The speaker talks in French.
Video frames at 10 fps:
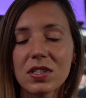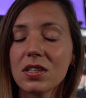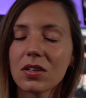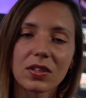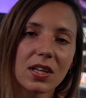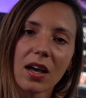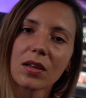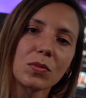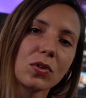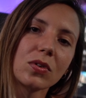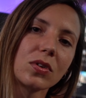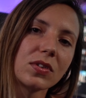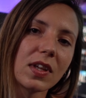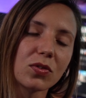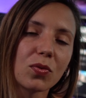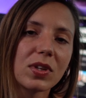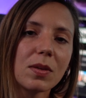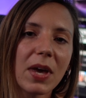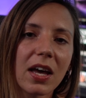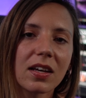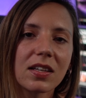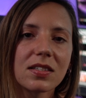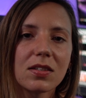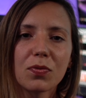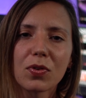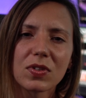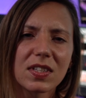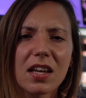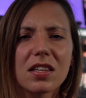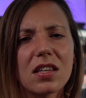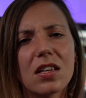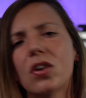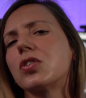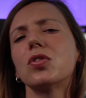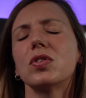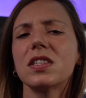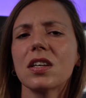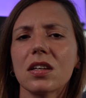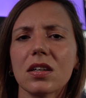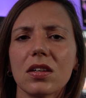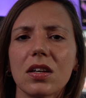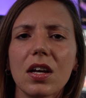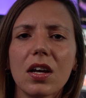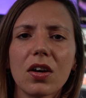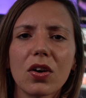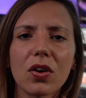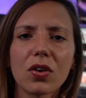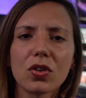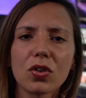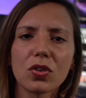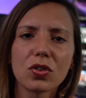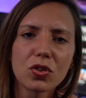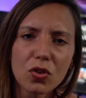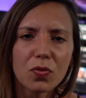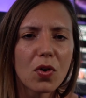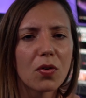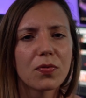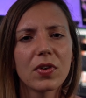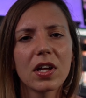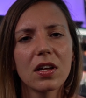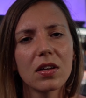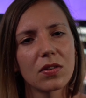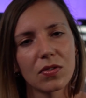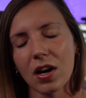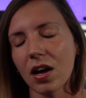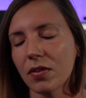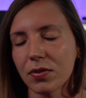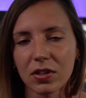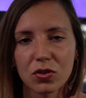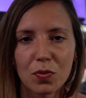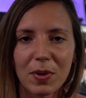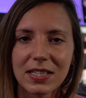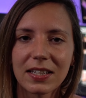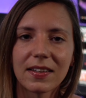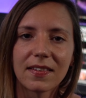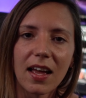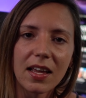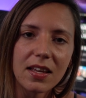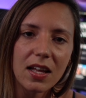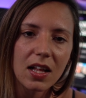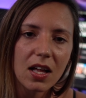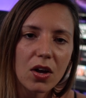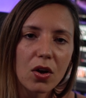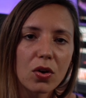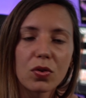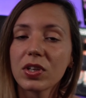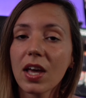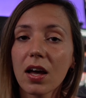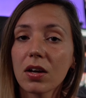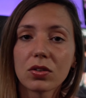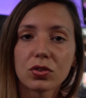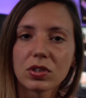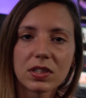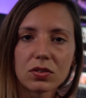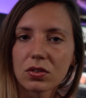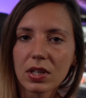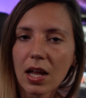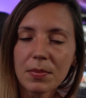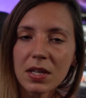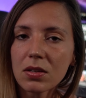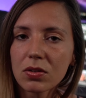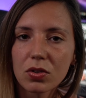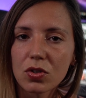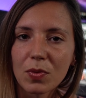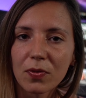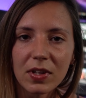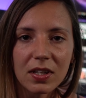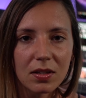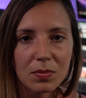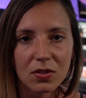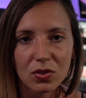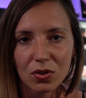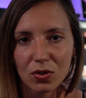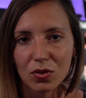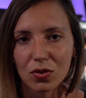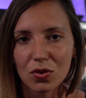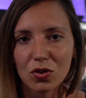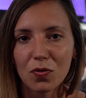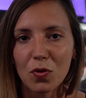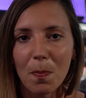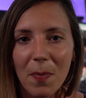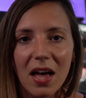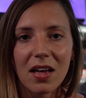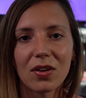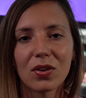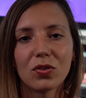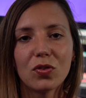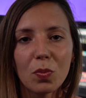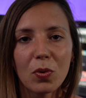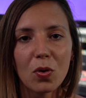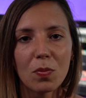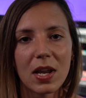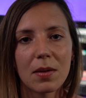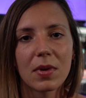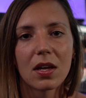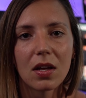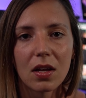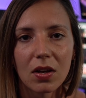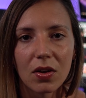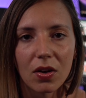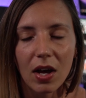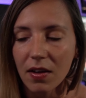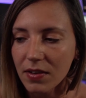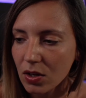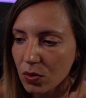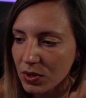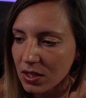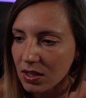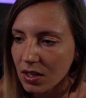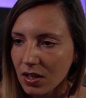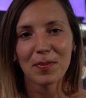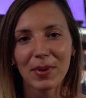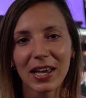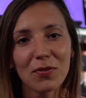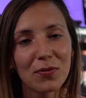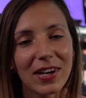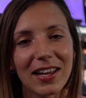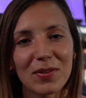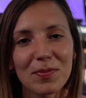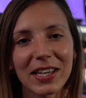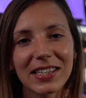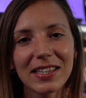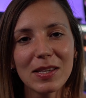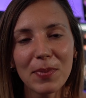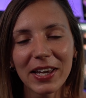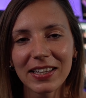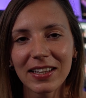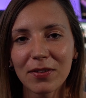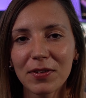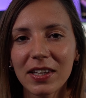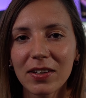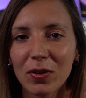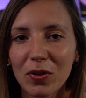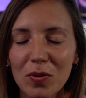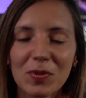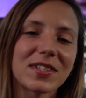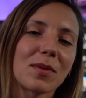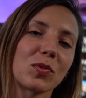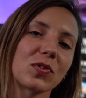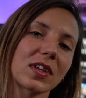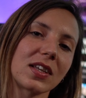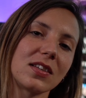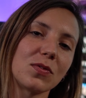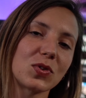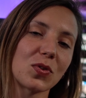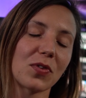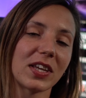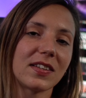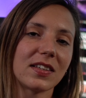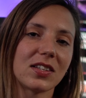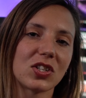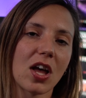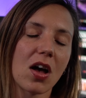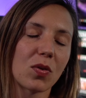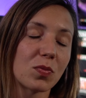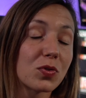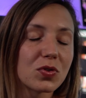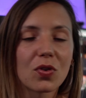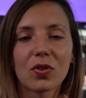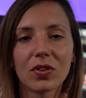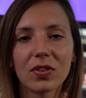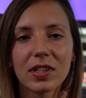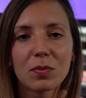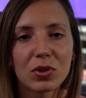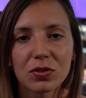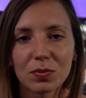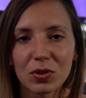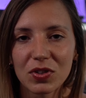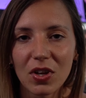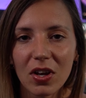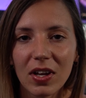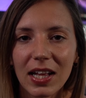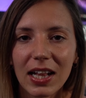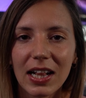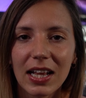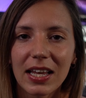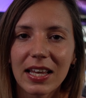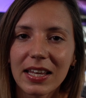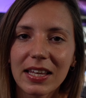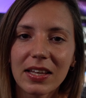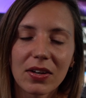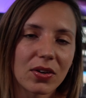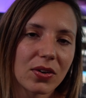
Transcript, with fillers: dit carrément d'un ton hyper agressif, ça y est, je te tiens, je te vois enfin, voilà, enfin je vous passe les détails. le gars, je lui dis de se calmer, que je m'en vais, hein, bien sûr que je veux pas de problème euh, avec lui. Bref, là, le mec hyper énervé euh, commence à montrer qu'il veut se fighter déjà en faisant euh, des points de boxeur. Et